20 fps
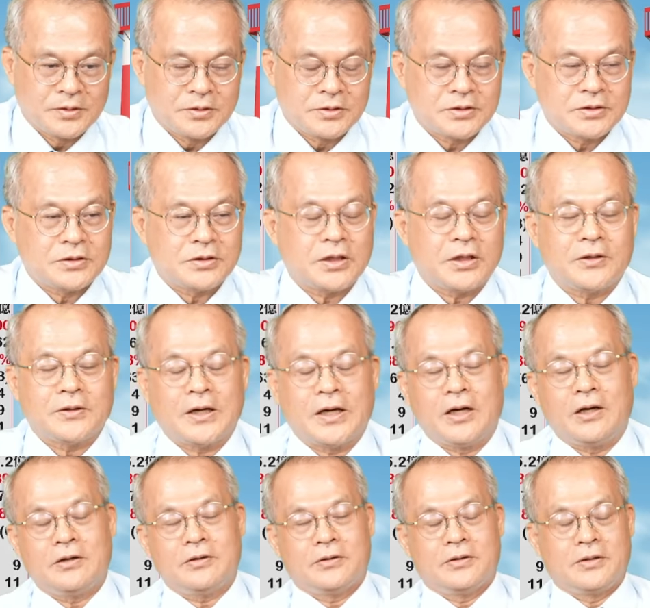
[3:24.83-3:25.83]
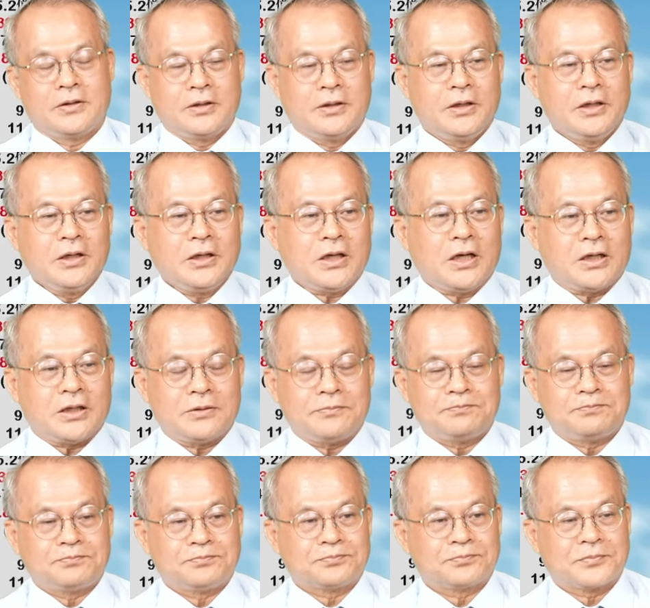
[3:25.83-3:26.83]
四点好。第二
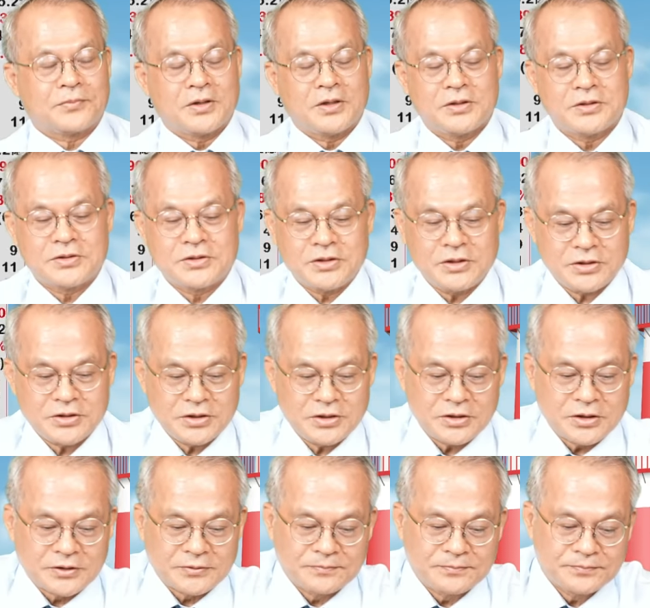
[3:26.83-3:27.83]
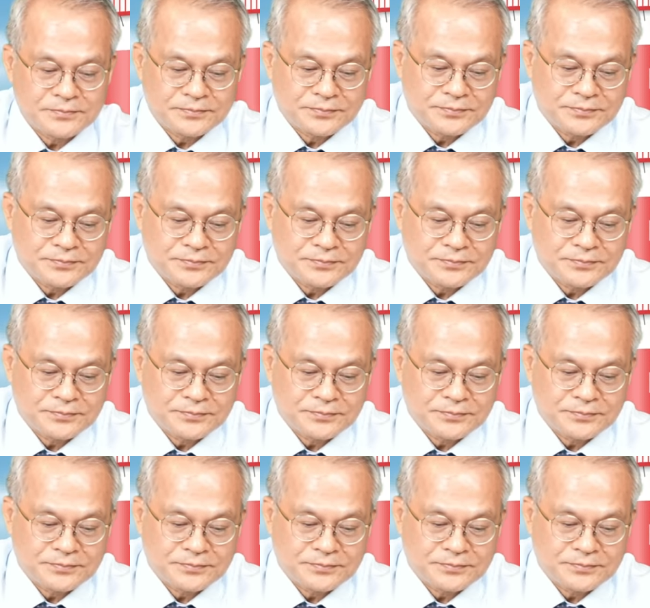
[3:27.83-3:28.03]
个机器人